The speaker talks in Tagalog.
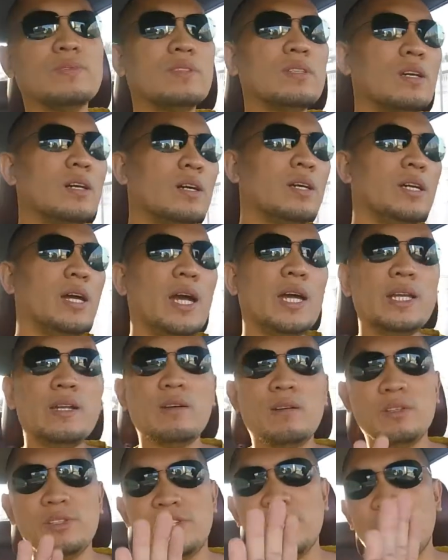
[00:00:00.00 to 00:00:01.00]
si
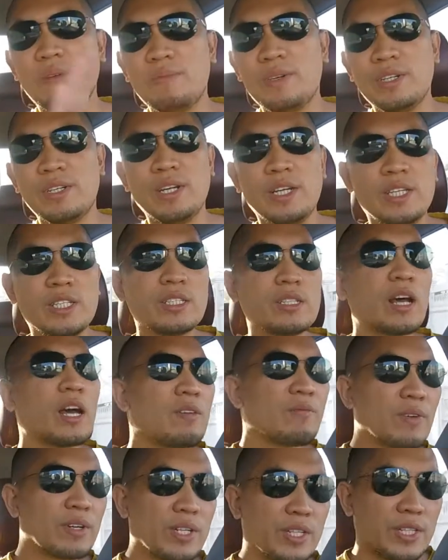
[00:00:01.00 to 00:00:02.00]
idol jumper
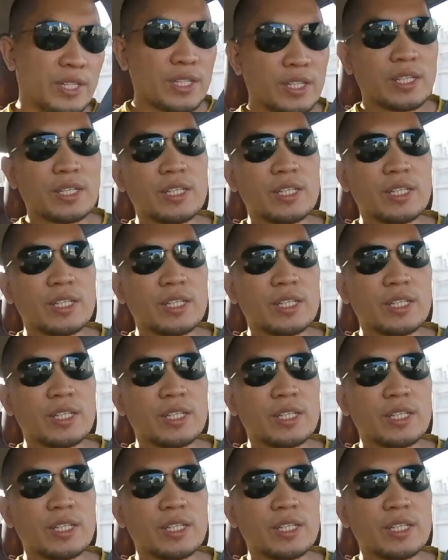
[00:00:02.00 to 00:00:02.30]
sniper